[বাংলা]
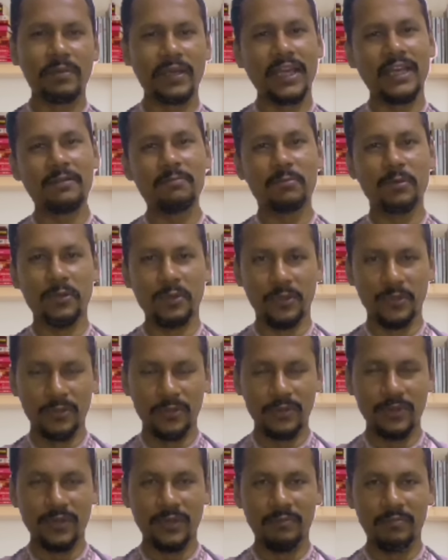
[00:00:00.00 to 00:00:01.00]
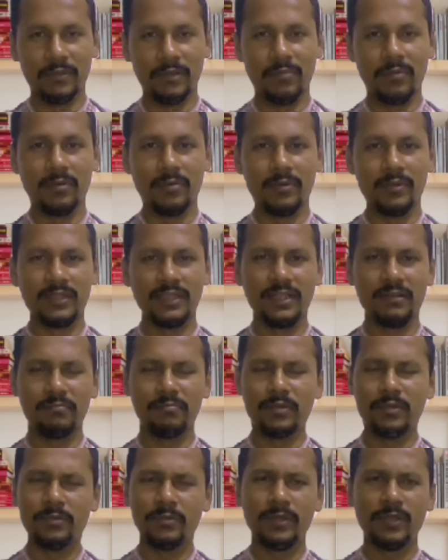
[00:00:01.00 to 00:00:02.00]
পেট বড় হওয়া মা
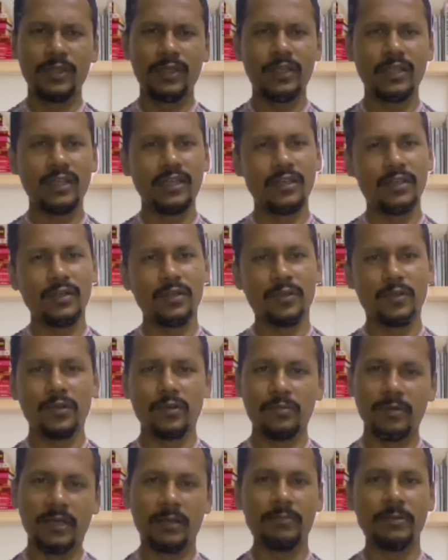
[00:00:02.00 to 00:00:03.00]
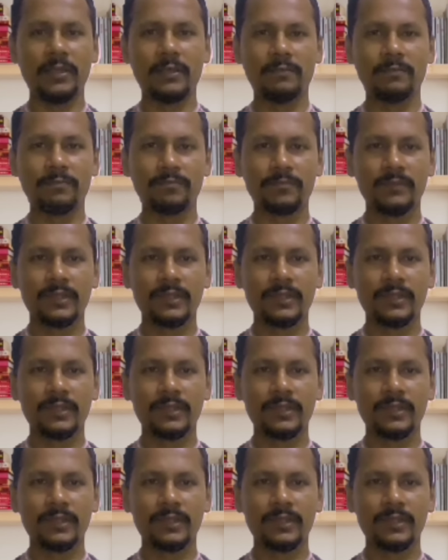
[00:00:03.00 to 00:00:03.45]
বাবাদের বিভিন্নভাবে